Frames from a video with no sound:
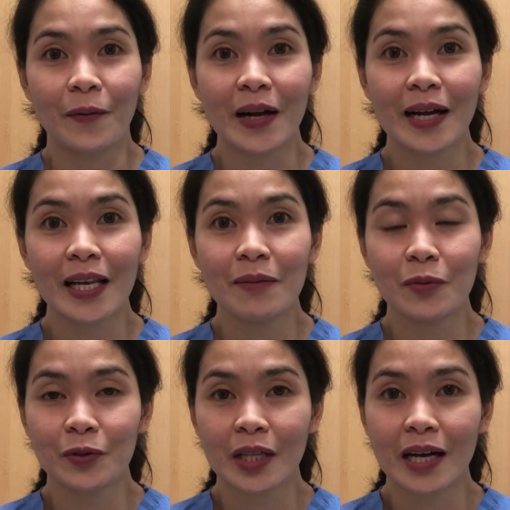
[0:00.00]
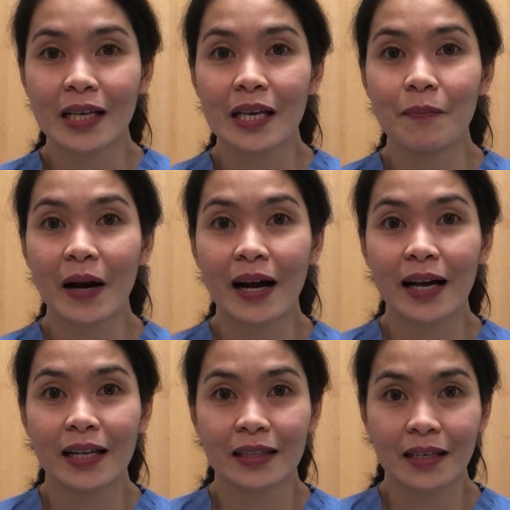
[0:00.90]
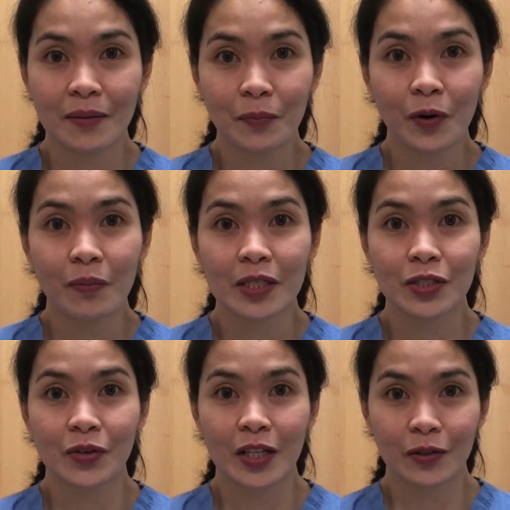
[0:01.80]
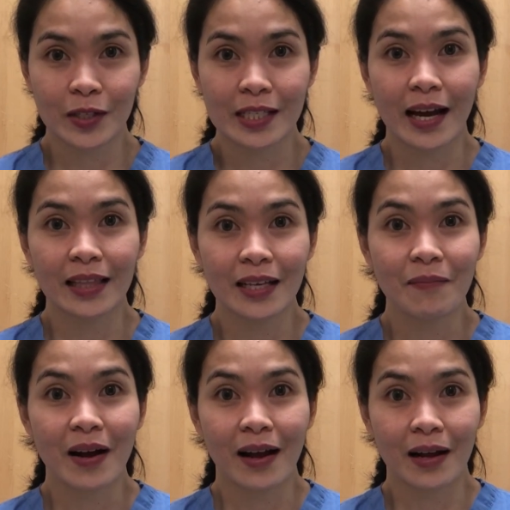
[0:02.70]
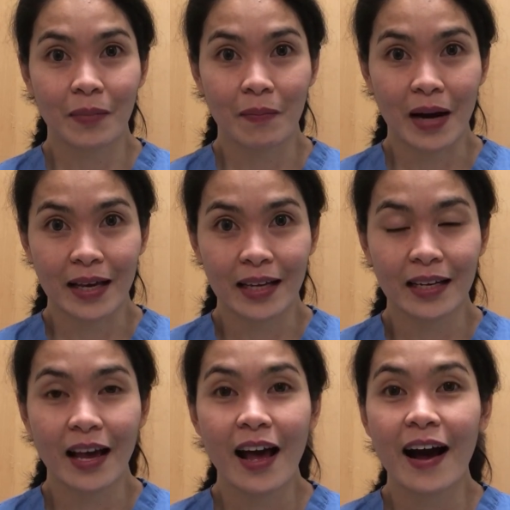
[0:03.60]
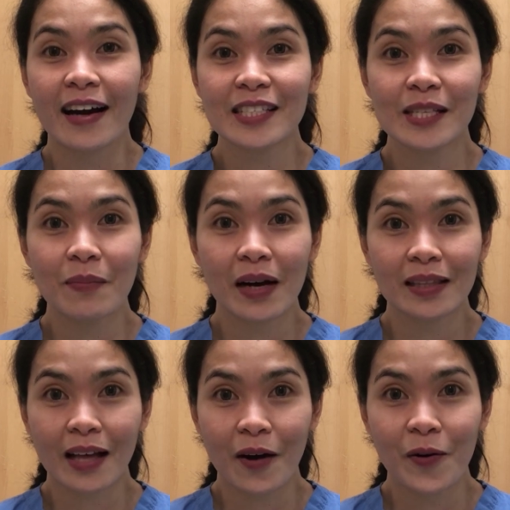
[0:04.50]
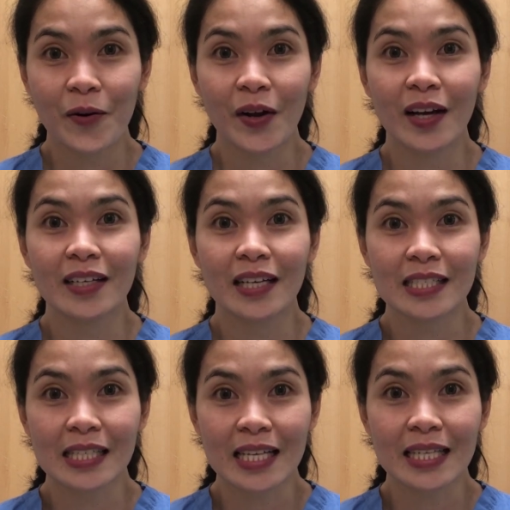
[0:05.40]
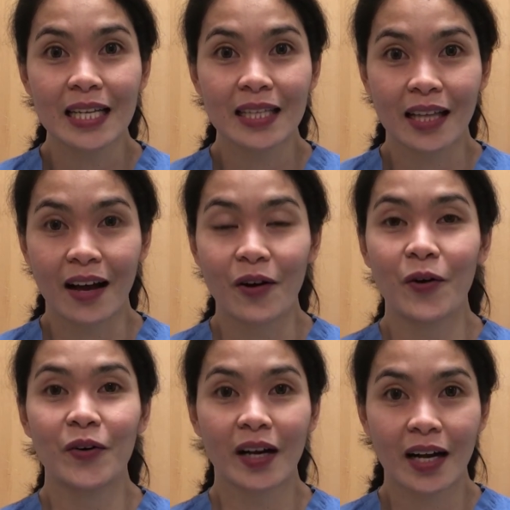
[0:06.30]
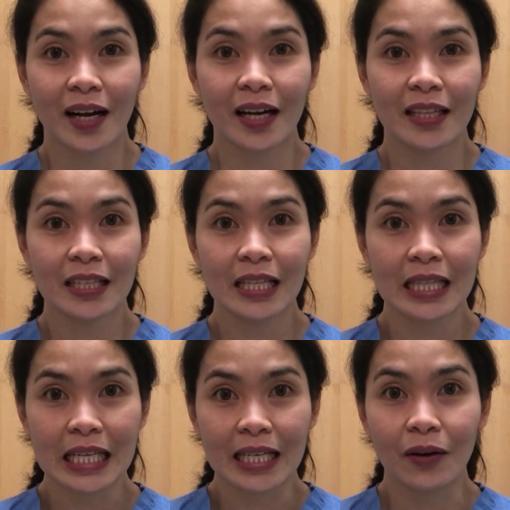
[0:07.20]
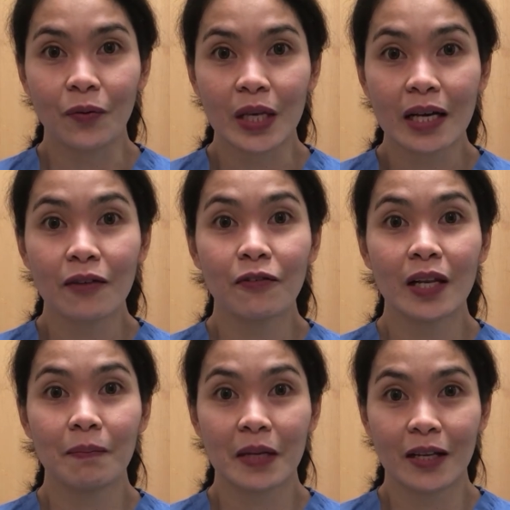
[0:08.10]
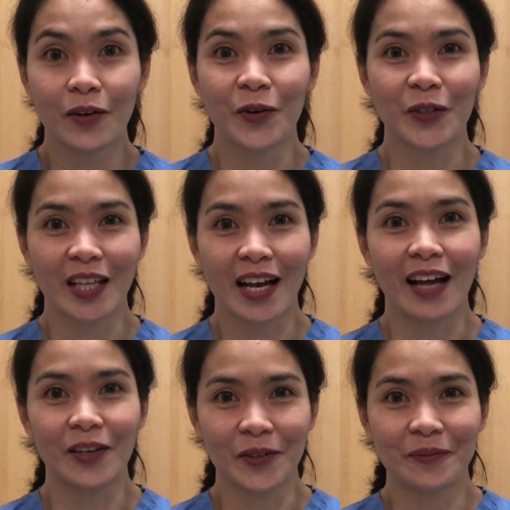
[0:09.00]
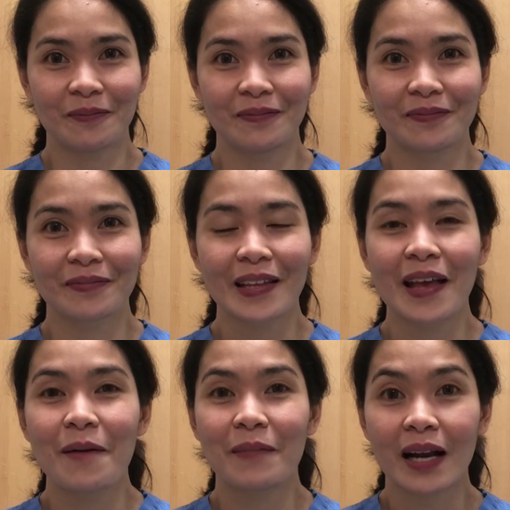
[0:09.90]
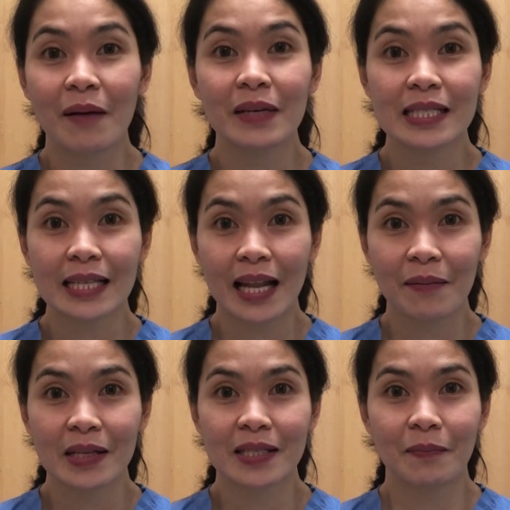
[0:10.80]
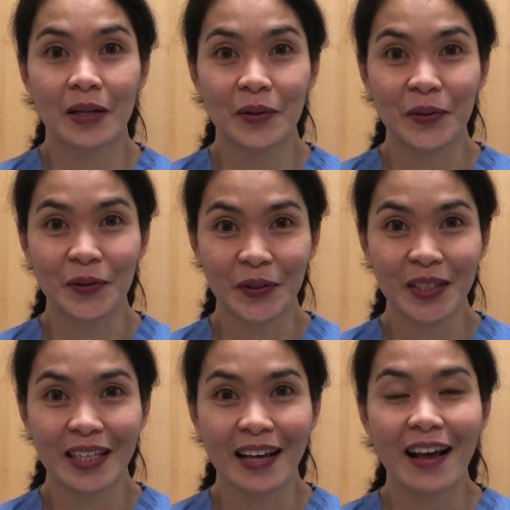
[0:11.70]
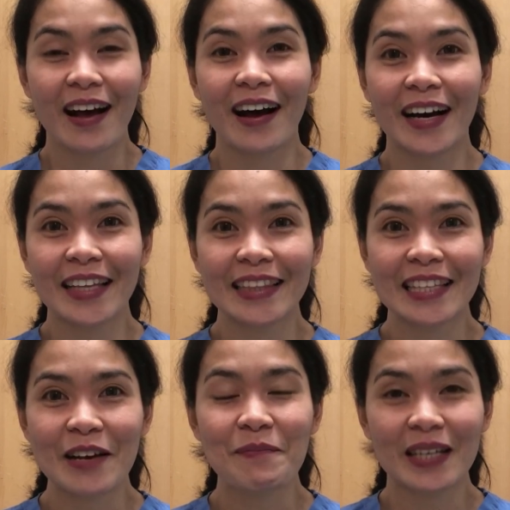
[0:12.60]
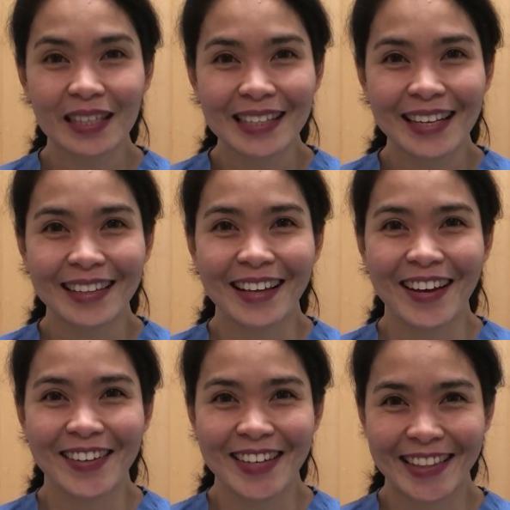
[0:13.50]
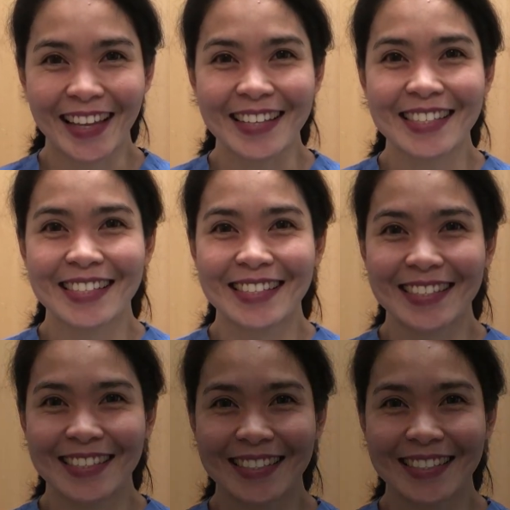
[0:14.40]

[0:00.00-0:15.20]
Huwag kalimutang ipakalat ang impormasyong ito sa ating mga kababayan at sa mga taong nagsasalita o nakakaintindi ng wikang Filipino o Tagalog. Maraming salamat sa panonood at manatili tayong ligtas.